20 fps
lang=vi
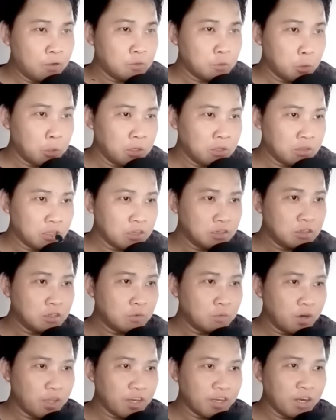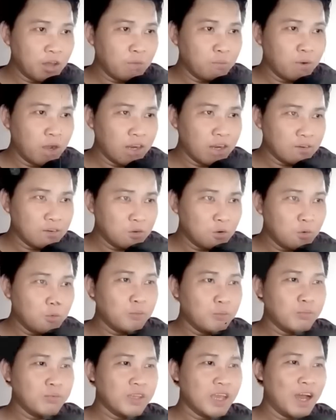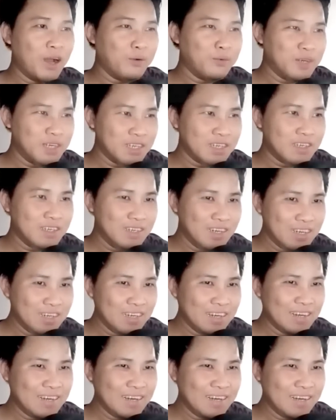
thuận tiện sau này đồng hành cùng nhau á.